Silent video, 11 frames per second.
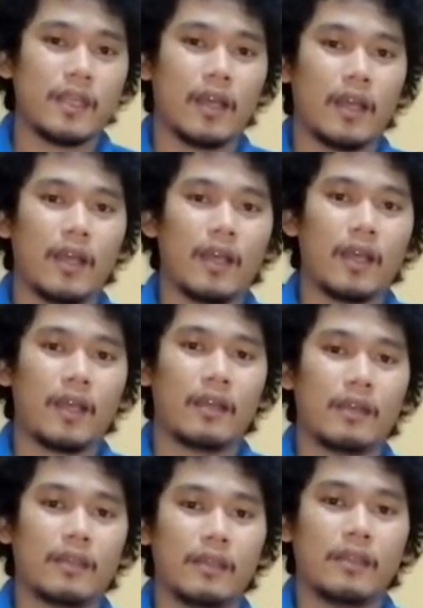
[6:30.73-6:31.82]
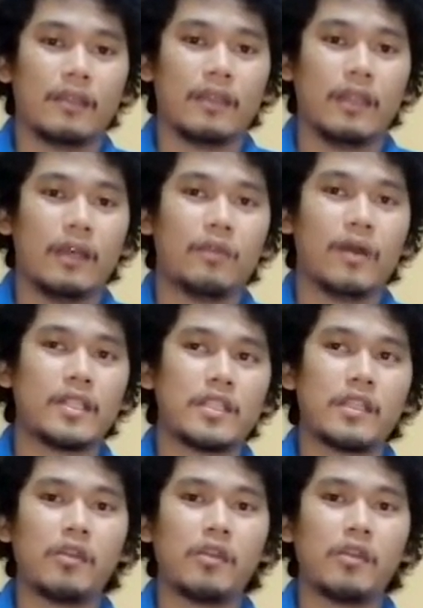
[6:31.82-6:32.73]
ah, uh, Ilang watts?